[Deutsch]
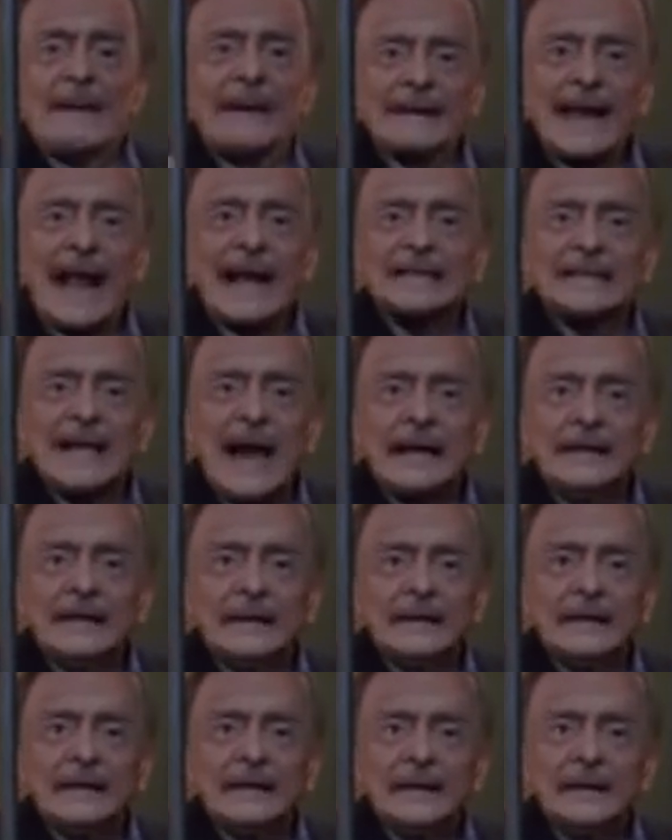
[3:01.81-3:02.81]
Liberal sein
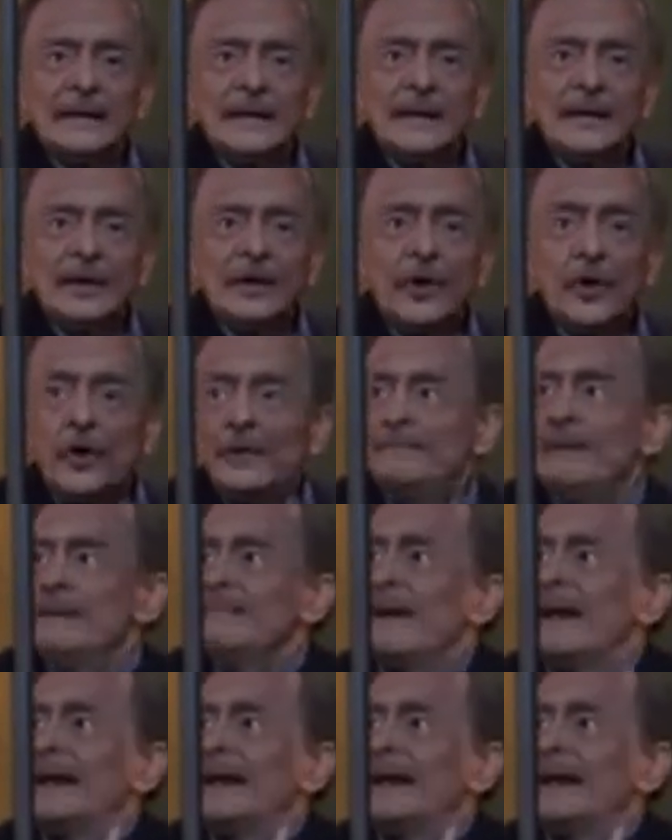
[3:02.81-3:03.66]
und mit